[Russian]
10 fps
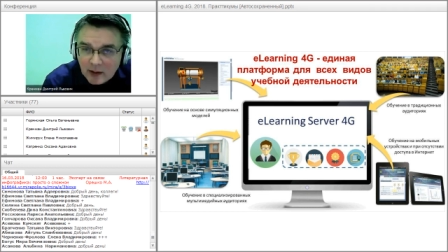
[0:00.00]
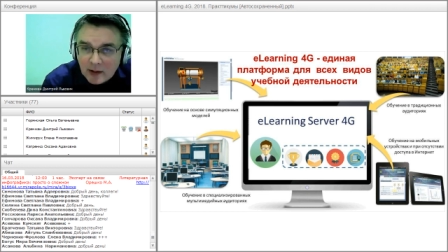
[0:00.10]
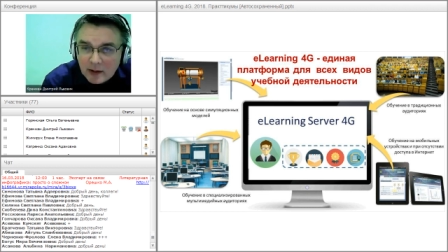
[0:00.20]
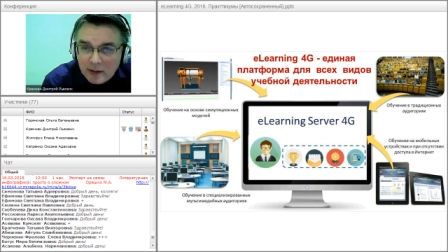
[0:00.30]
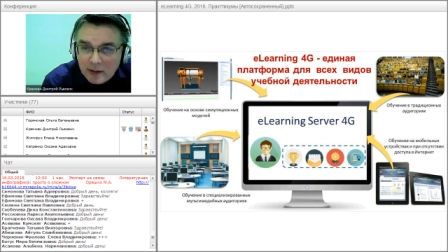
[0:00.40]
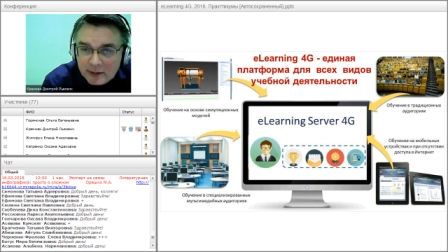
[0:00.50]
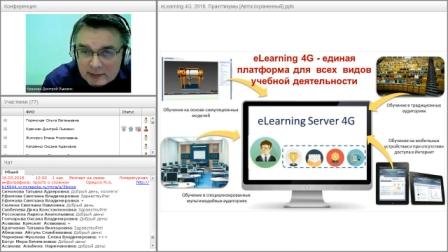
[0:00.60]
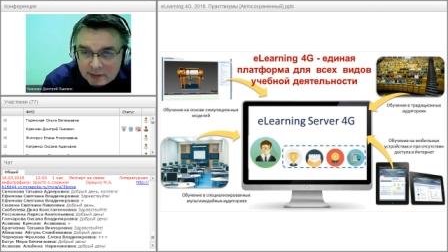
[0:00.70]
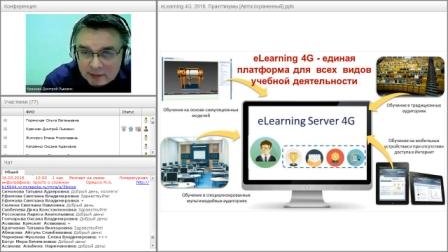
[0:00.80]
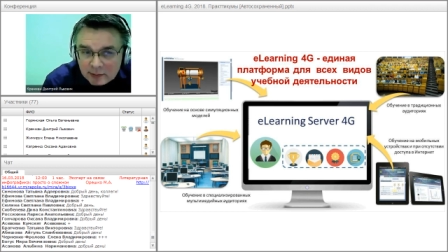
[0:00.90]

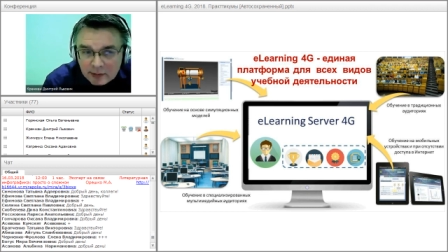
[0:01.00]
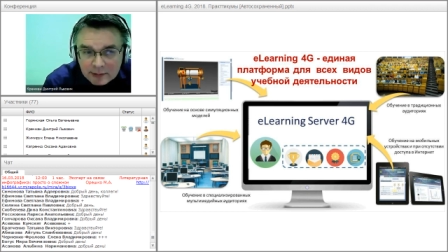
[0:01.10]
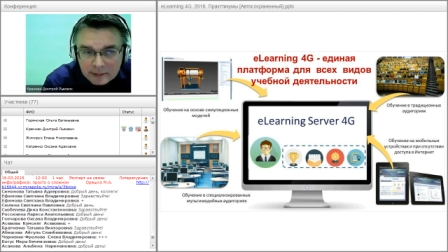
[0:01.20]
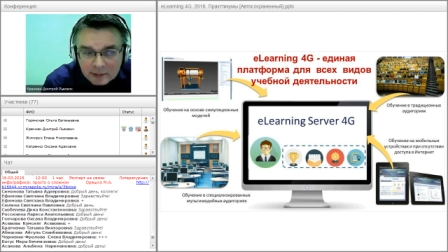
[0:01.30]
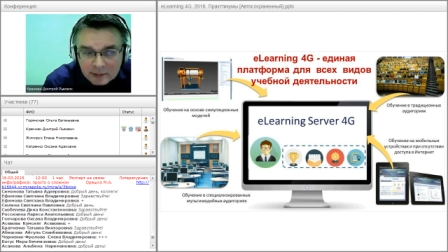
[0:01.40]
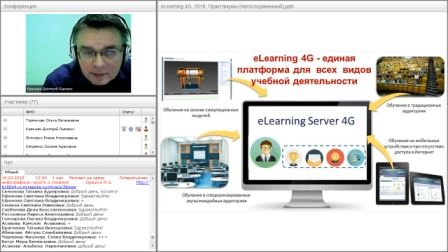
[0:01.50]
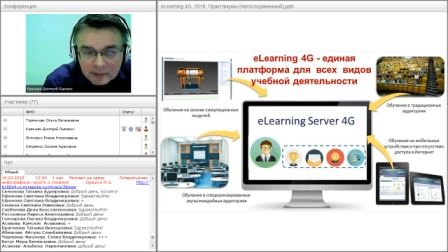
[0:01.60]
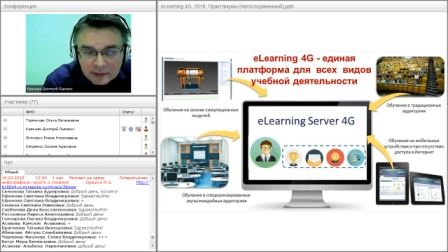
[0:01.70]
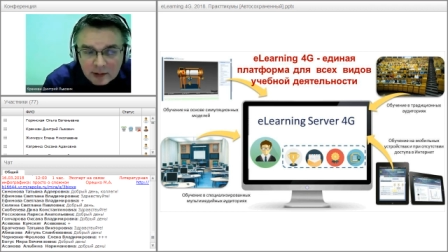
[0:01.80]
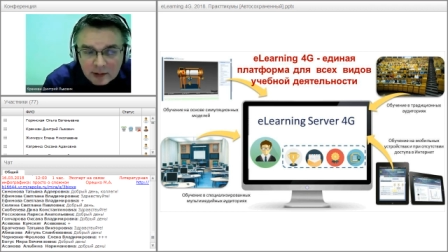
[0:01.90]
Если а,
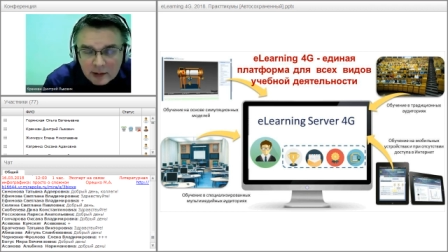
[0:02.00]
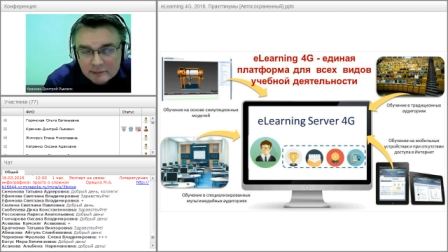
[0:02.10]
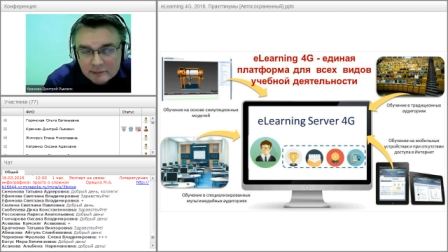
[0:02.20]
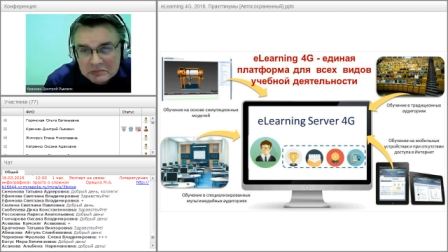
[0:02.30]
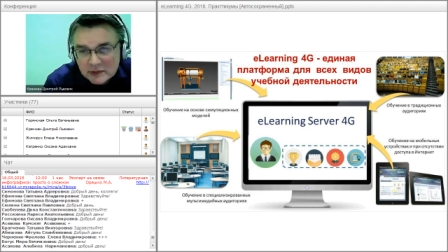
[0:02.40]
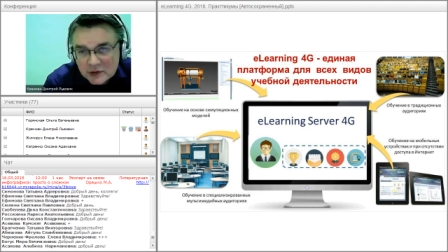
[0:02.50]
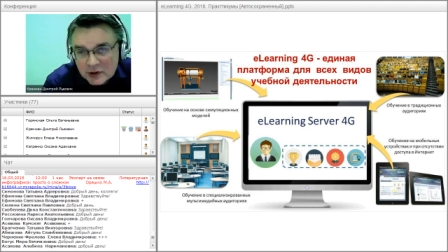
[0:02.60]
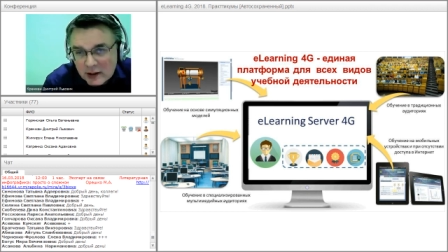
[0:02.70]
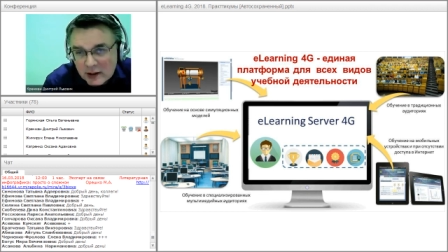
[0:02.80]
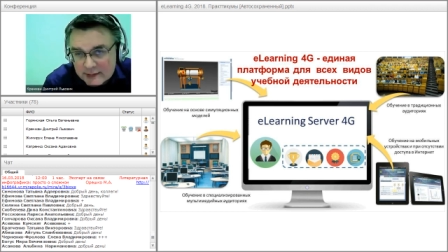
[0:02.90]
для
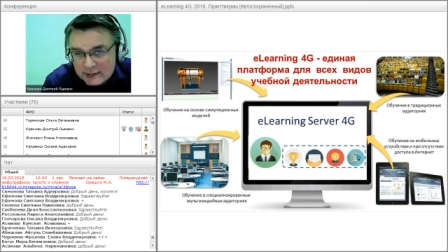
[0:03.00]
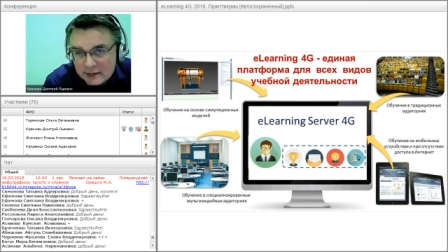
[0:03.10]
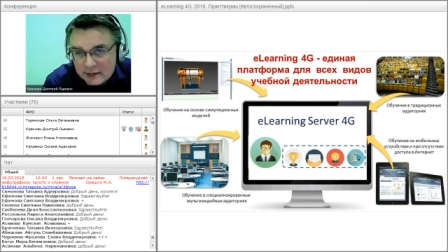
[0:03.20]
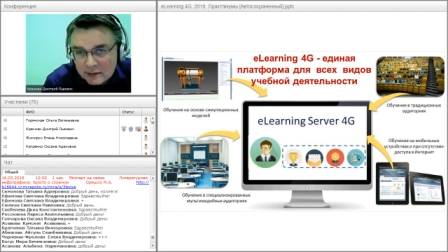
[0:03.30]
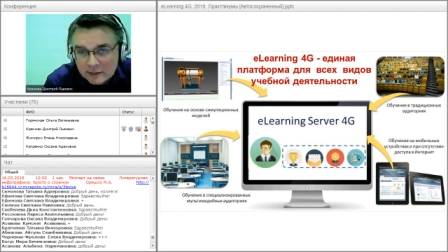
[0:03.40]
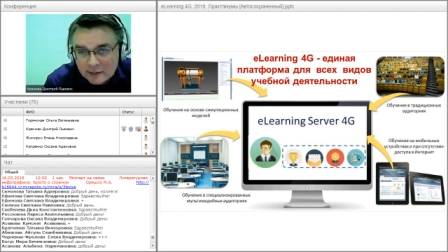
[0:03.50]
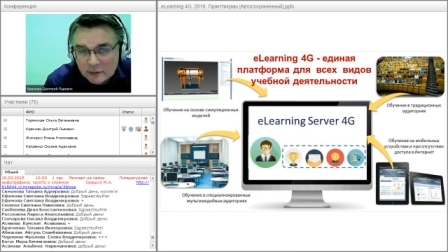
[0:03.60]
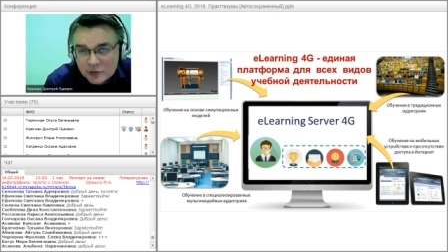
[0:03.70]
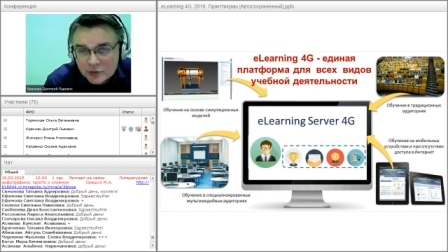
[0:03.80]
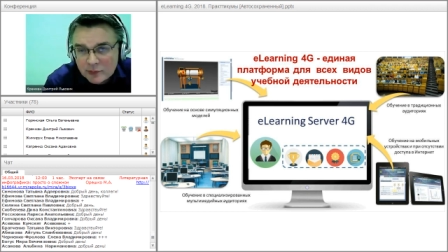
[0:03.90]
части э,
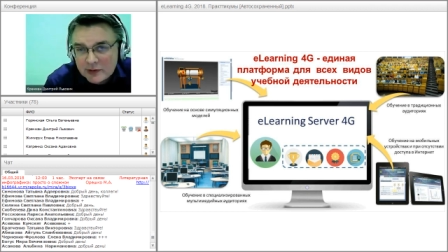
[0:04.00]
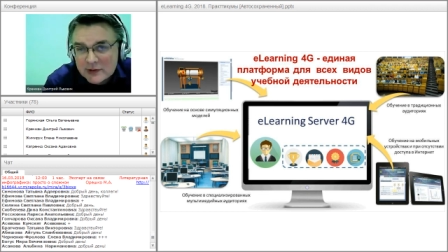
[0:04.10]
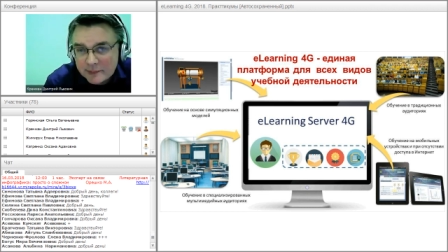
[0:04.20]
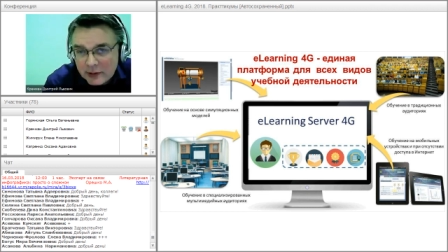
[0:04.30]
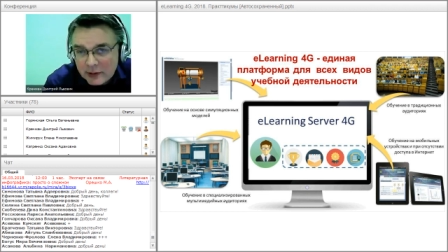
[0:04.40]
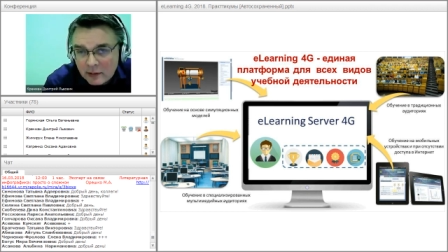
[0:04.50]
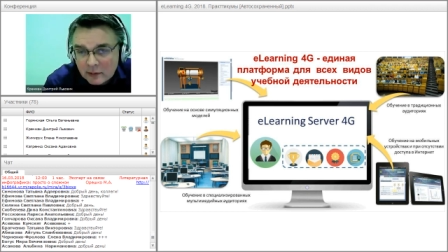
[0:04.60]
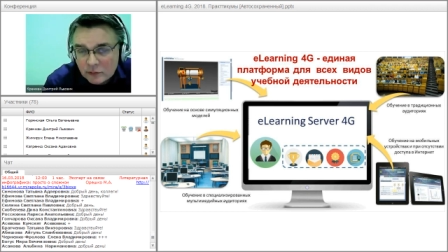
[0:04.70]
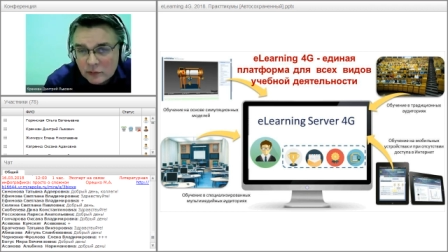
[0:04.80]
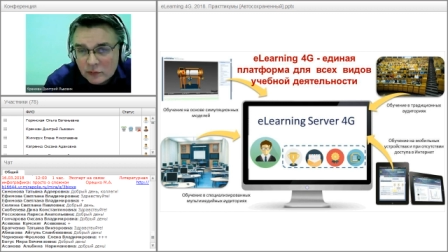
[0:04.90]
учебных дисциплин, ну,
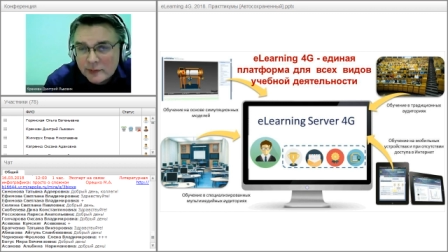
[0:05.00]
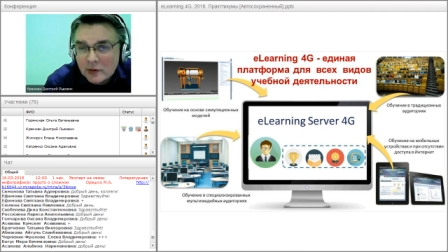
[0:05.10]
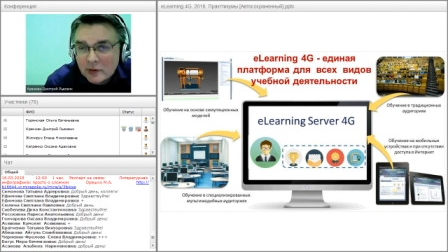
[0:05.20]
например,